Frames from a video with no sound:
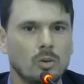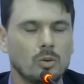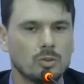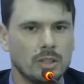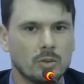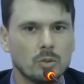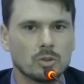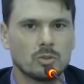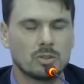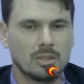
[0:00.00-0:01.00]
com os
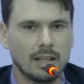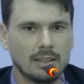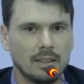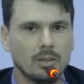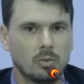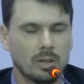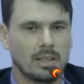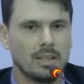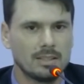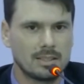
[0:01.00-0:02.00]
recursos do cidadão, com
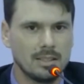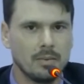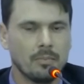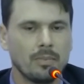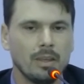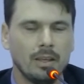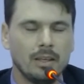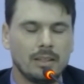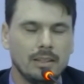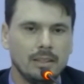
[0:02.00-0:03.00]
aqueles que,
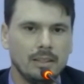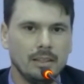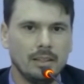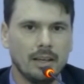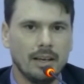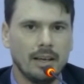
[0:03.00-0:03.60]
que